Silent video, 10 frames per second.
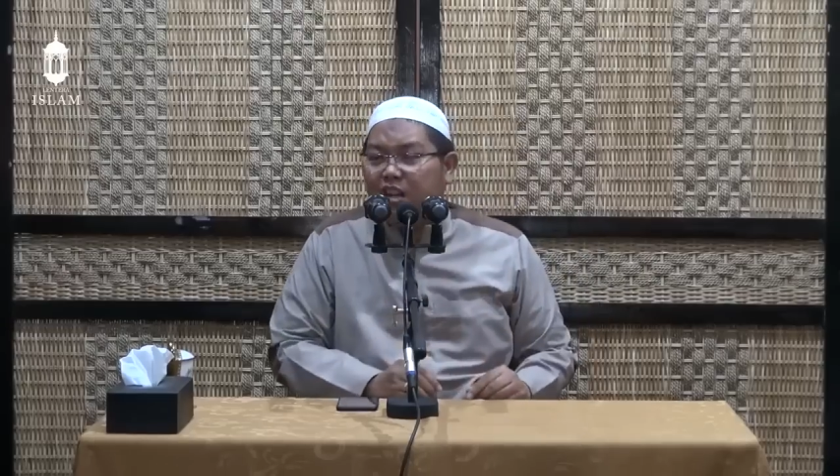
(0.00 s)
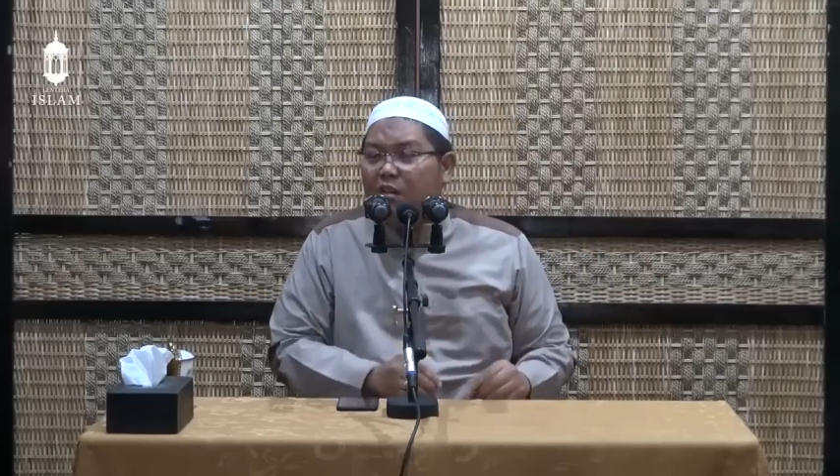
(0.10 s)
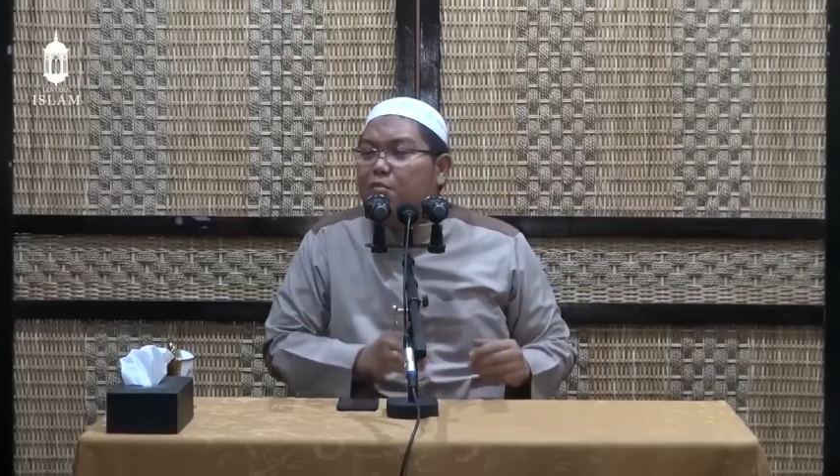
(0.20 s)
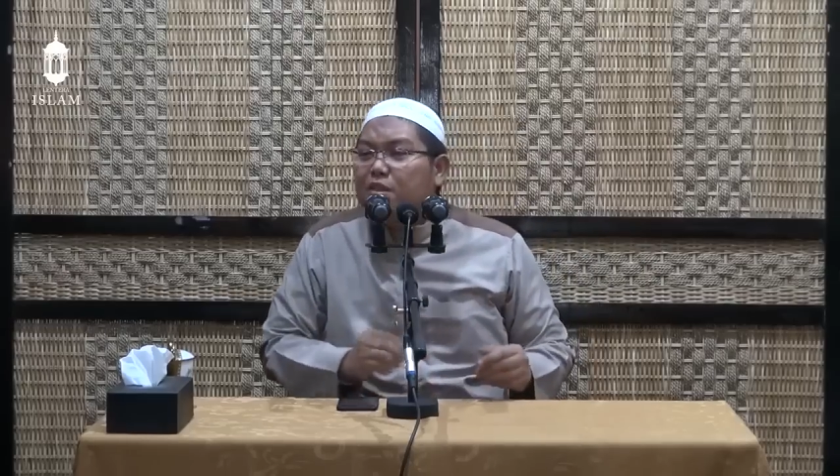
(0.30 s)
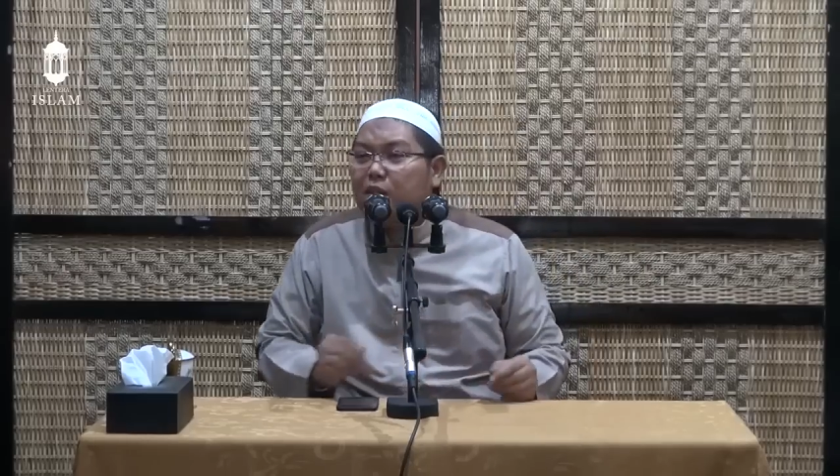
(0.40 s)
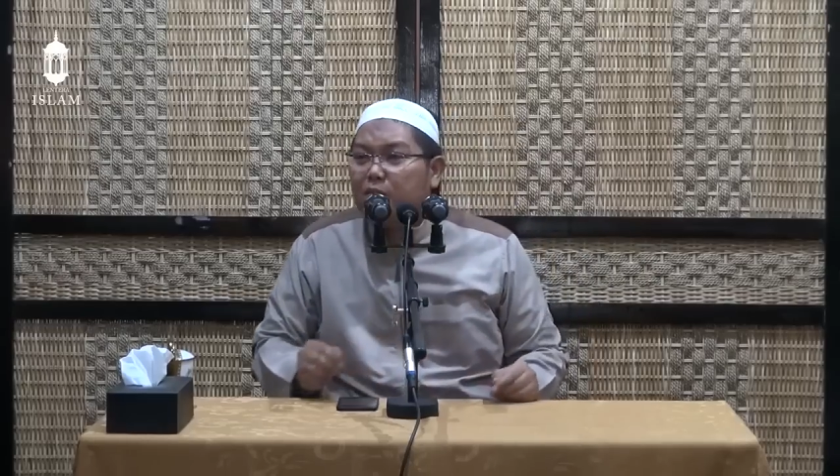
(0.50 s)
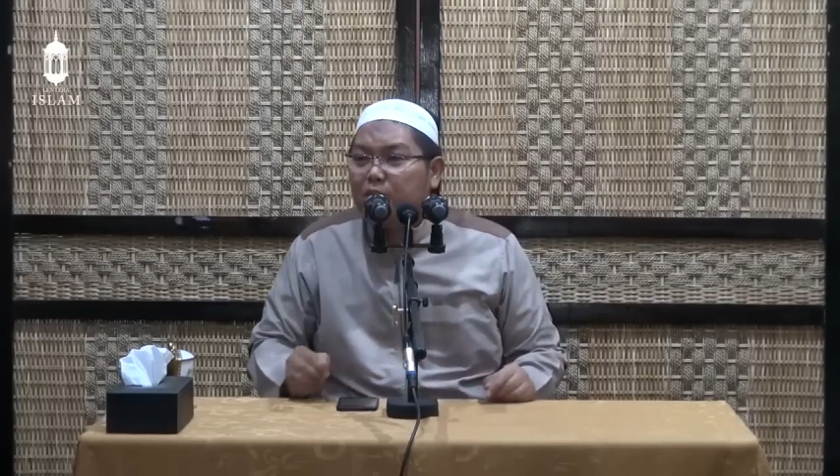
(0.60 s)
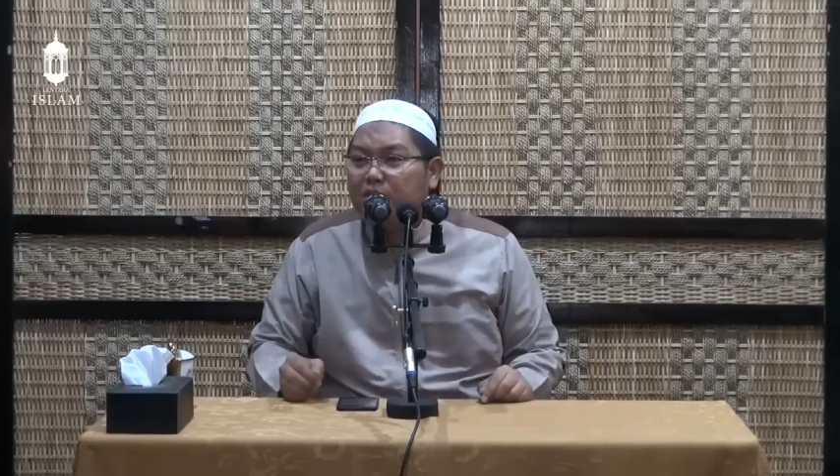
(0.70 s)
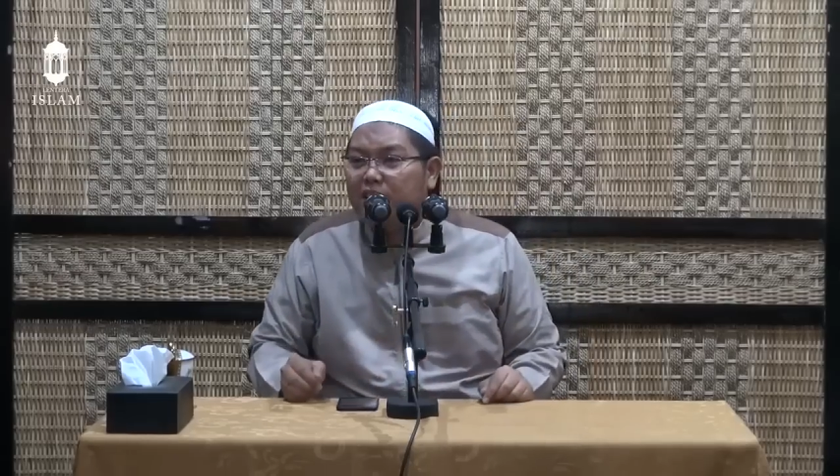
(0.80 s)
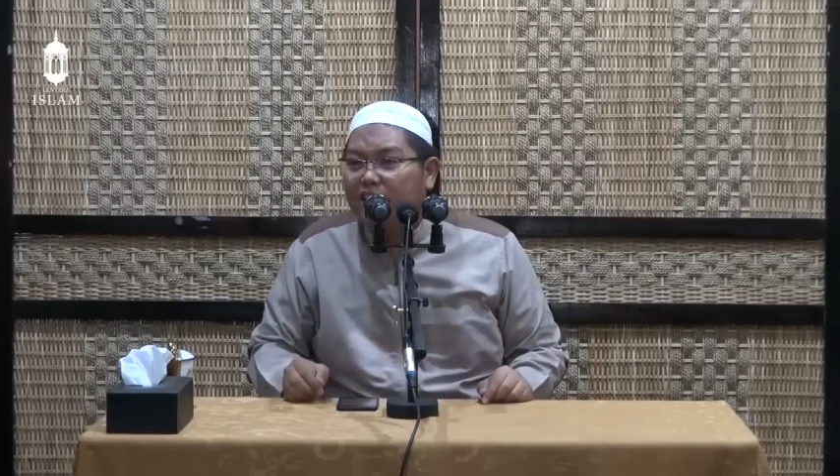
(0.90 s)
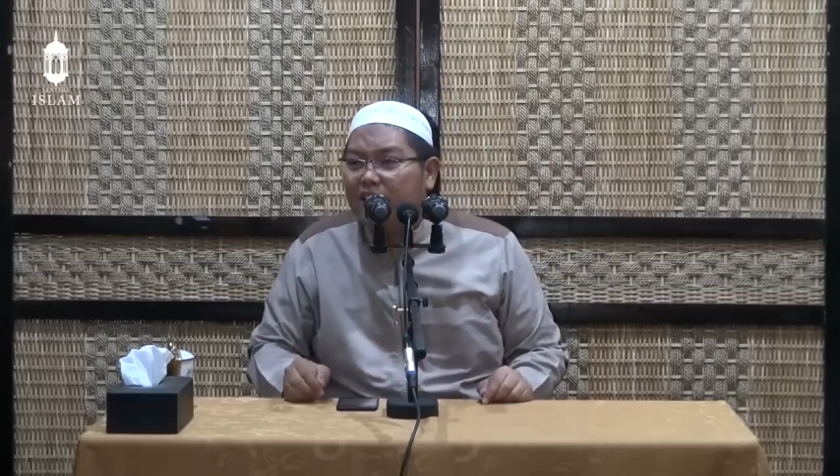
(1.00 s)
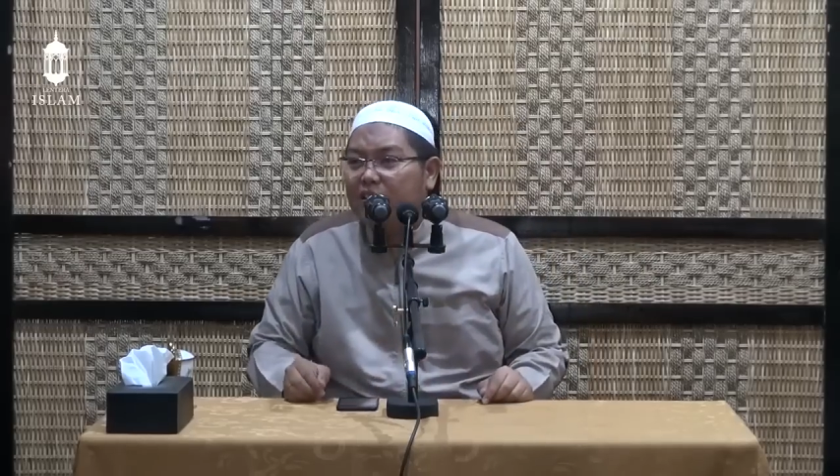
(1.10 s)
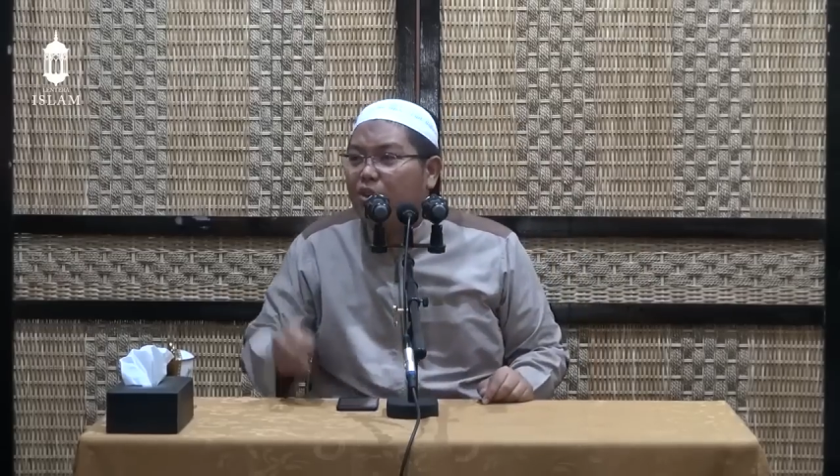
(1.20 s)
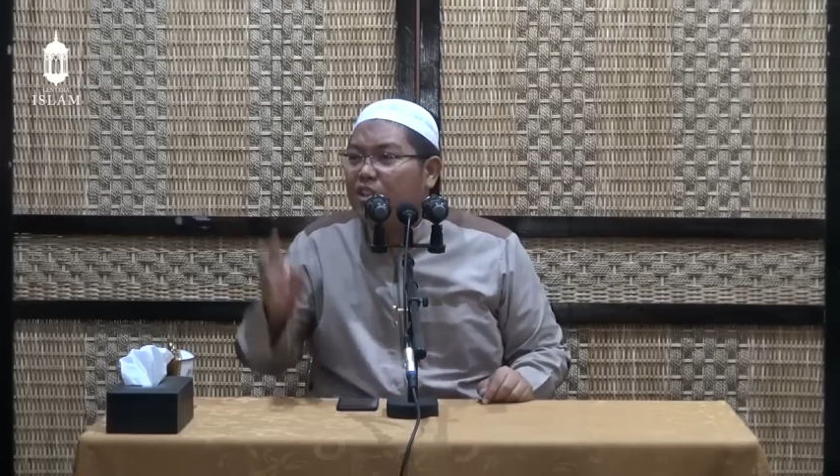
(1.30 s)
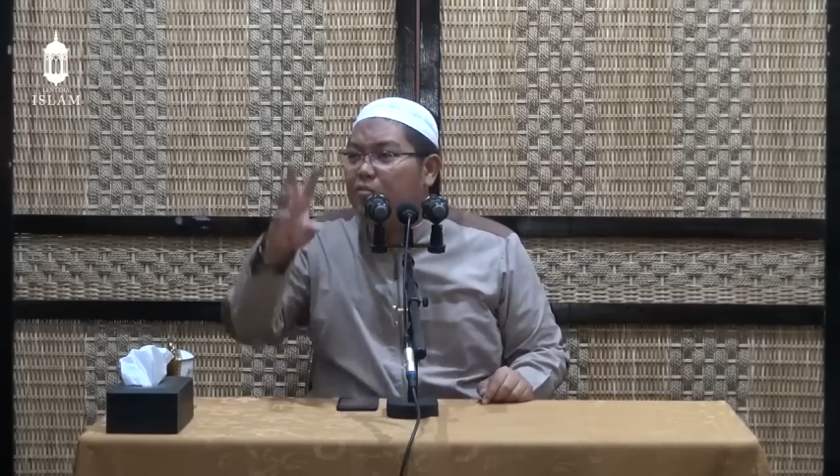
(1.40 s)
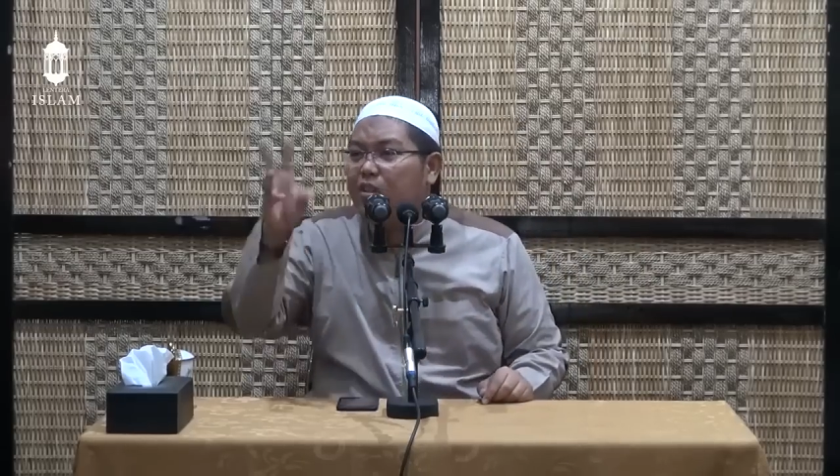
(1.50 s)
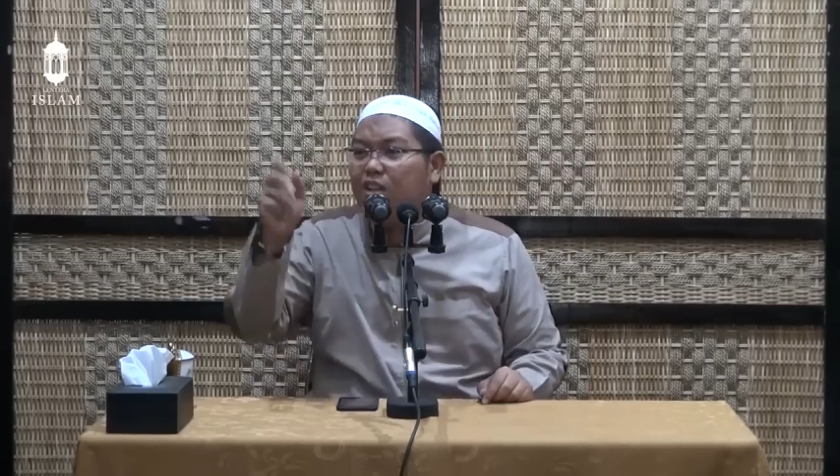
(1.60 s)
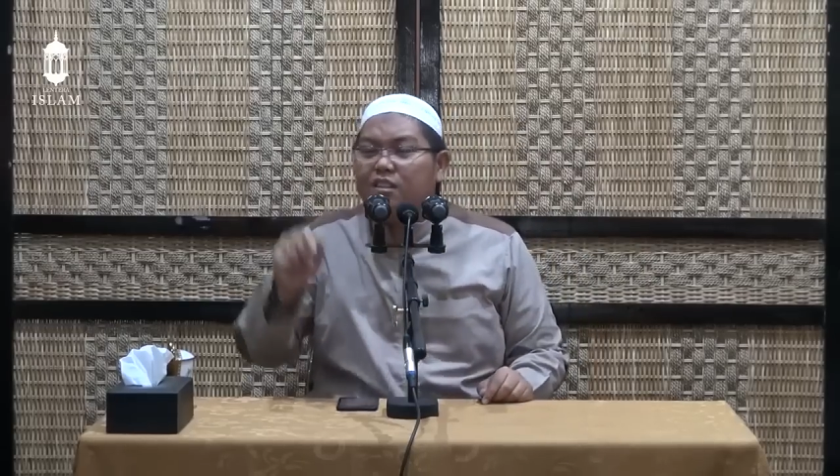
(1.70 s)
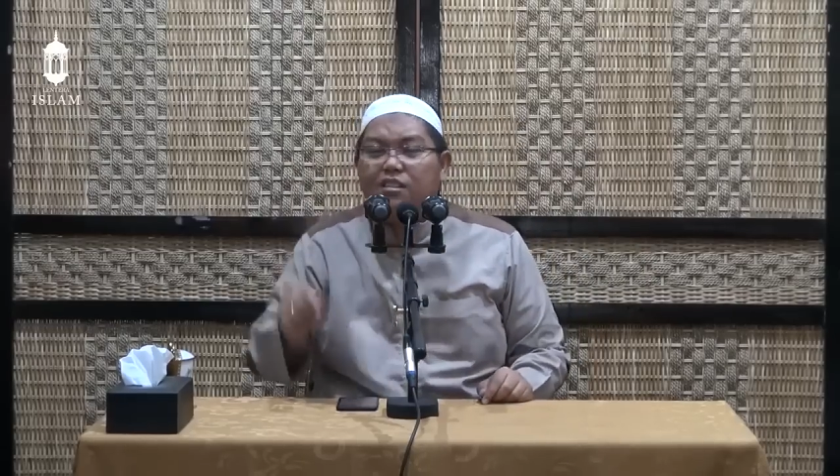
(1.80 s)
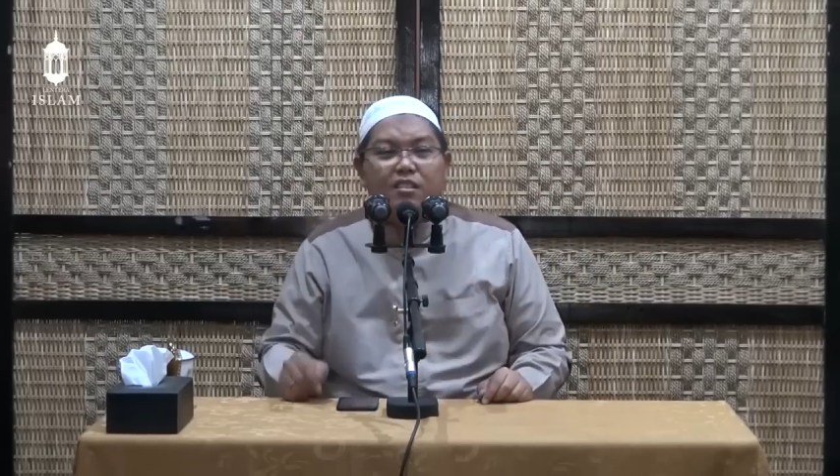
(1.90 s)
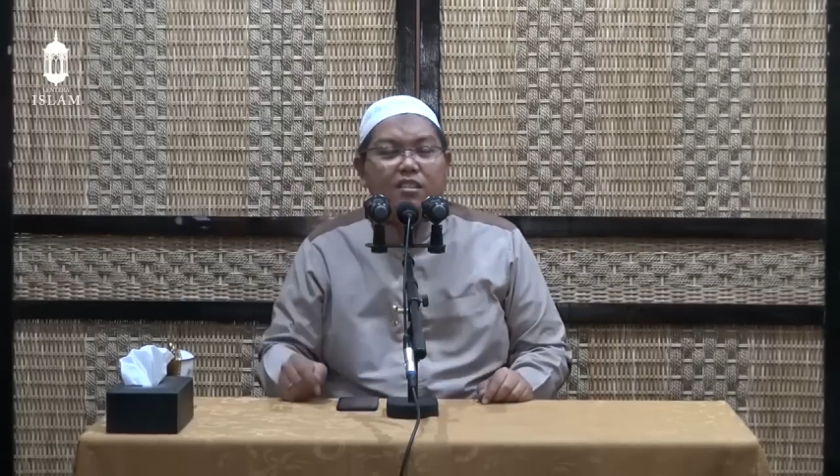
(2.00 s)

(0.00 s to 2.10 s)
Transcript: Apa permasalahannya? Soalnya begini.